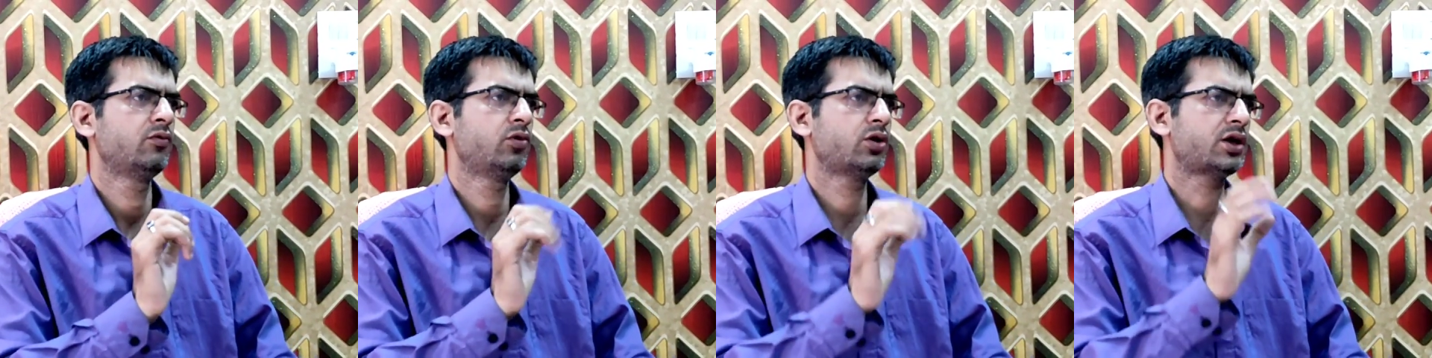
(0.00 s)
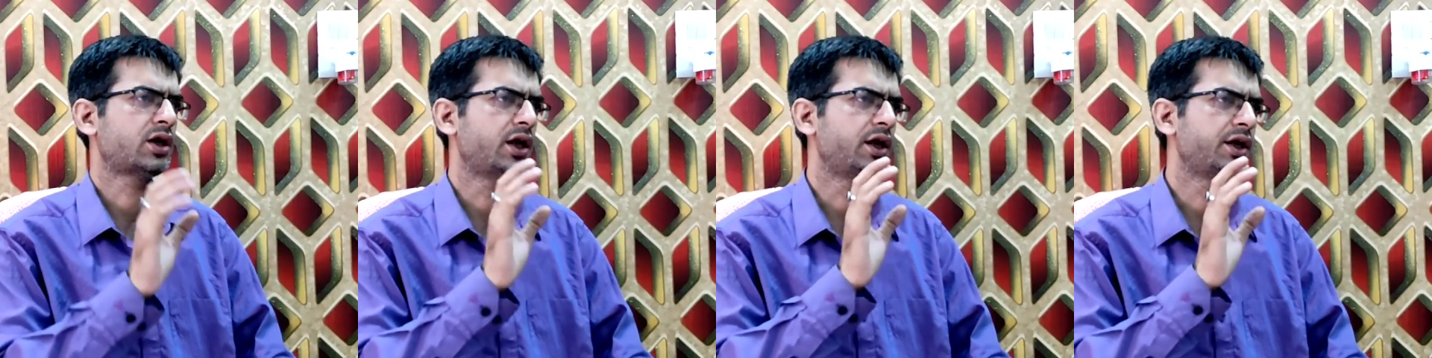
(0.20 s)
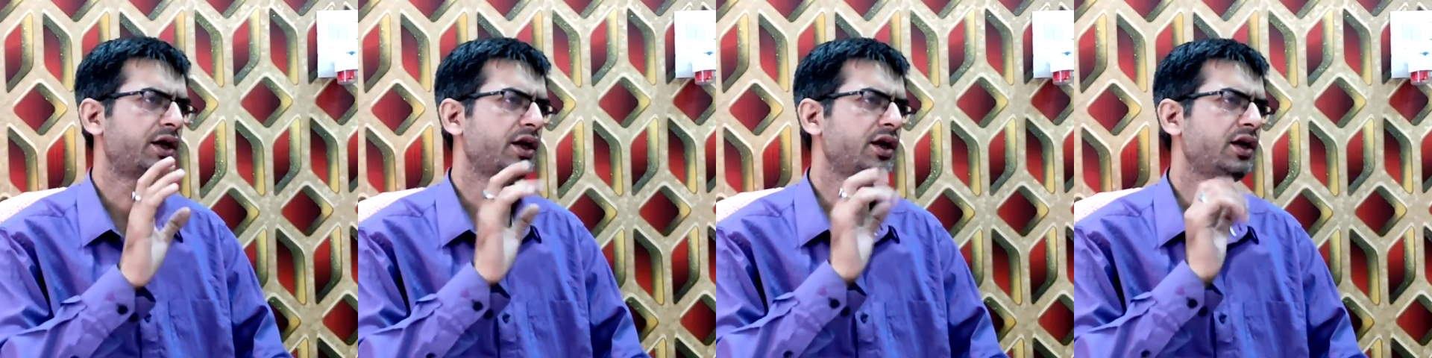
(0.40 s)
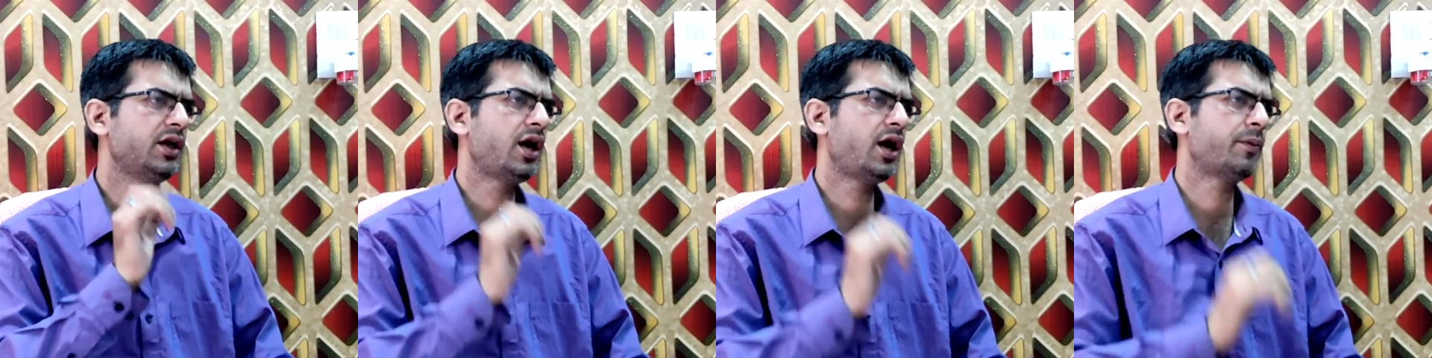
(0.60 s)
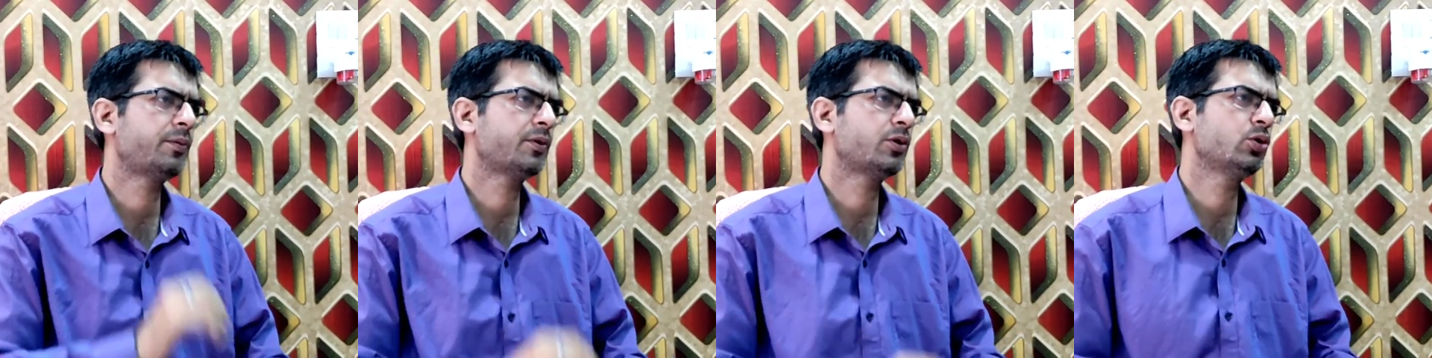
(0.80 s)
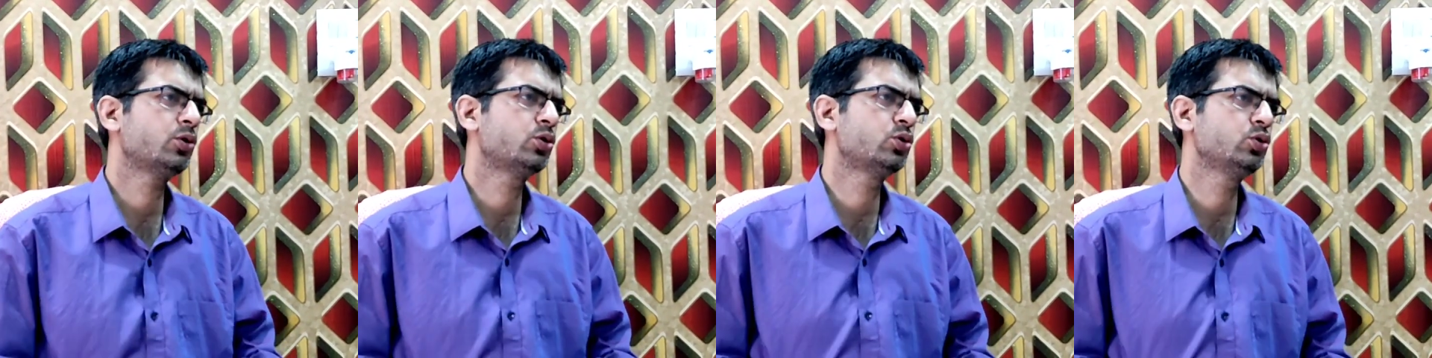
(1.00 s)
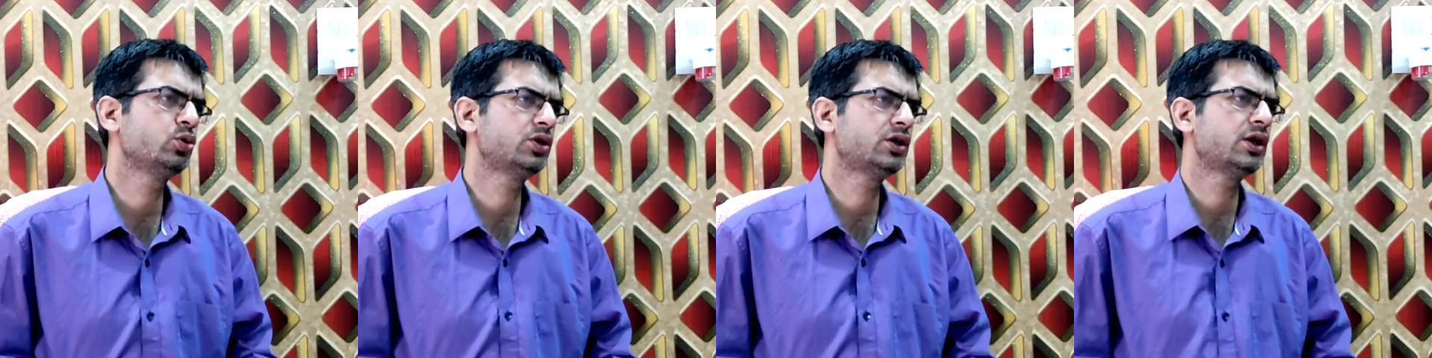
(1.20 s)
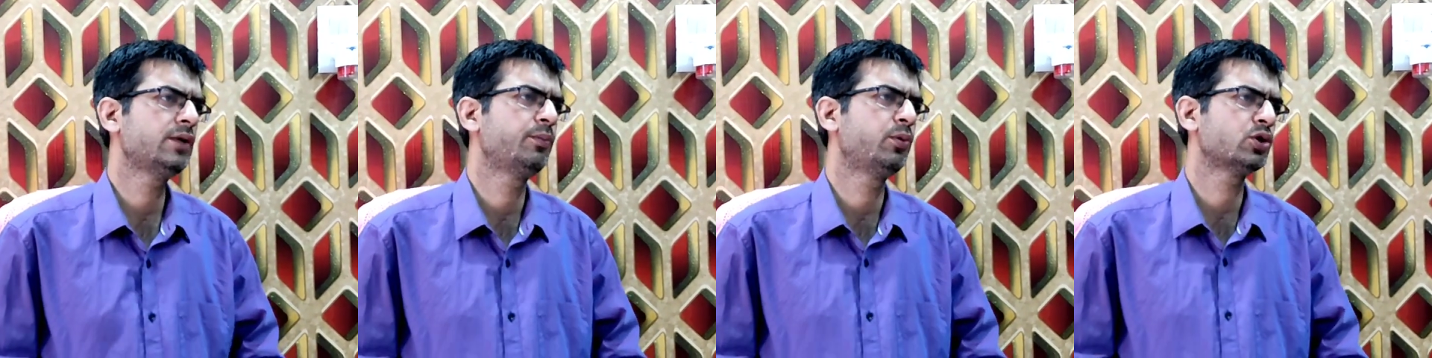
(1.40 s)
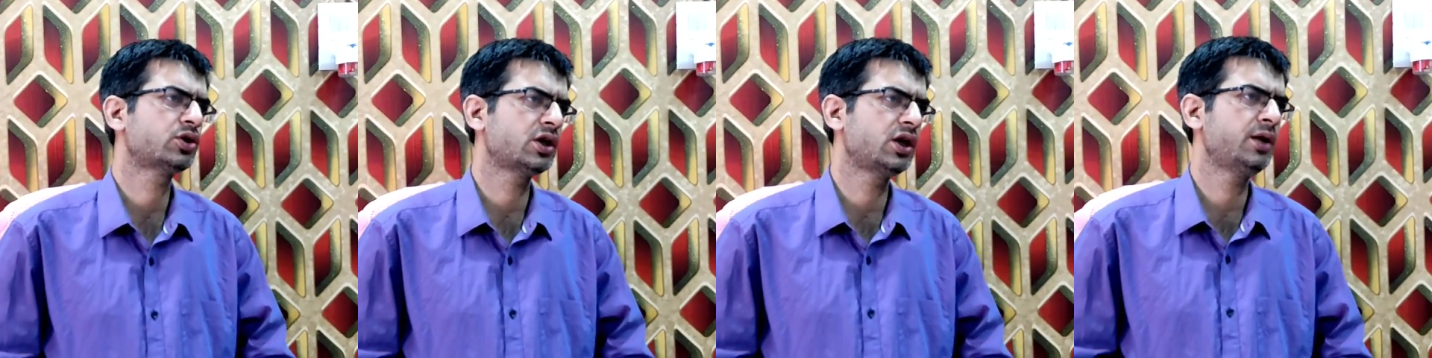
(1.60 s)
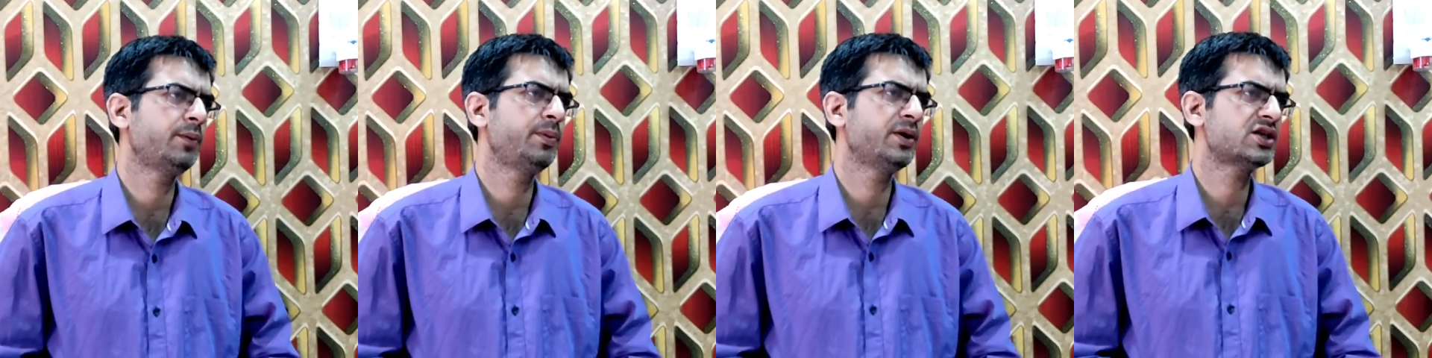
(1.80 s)
वो कैंटीन आपको दूध की
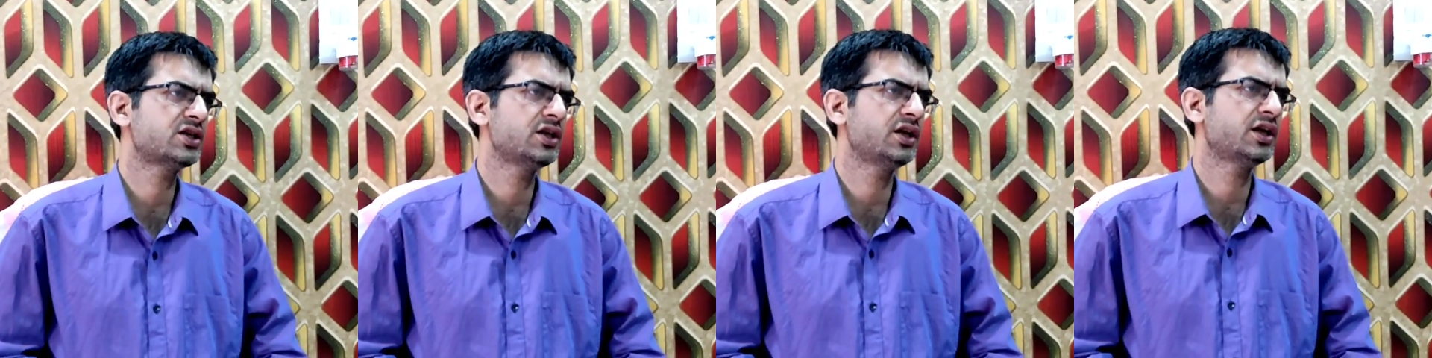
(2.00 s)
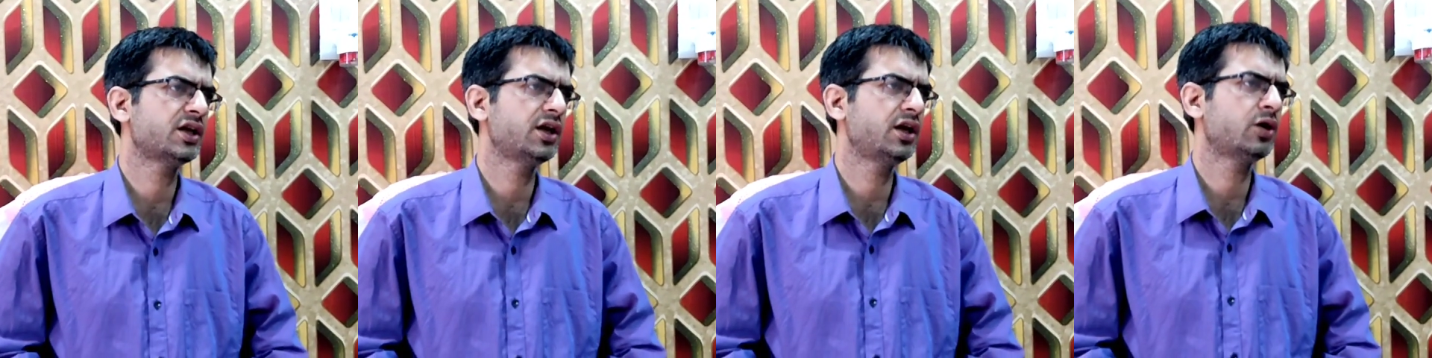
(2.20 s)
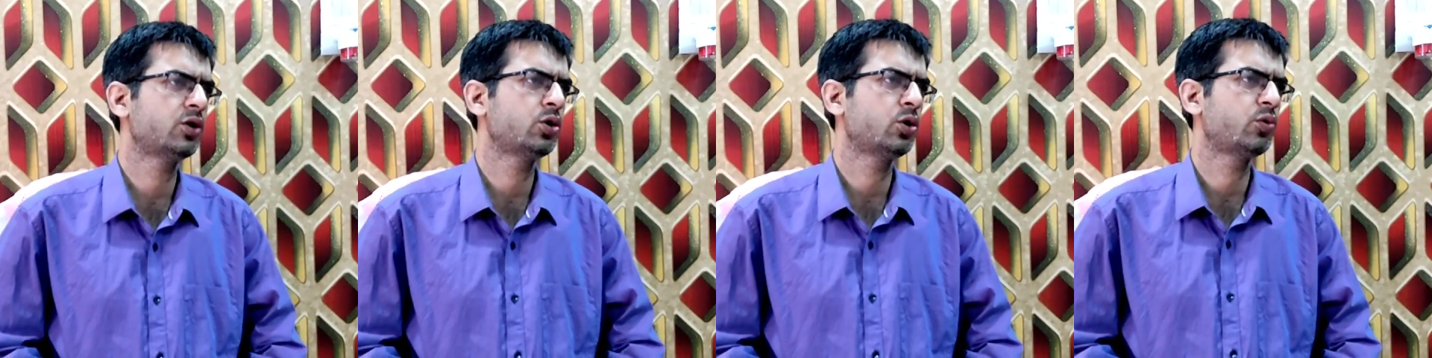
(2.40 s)
बोतलें बेचने के लिए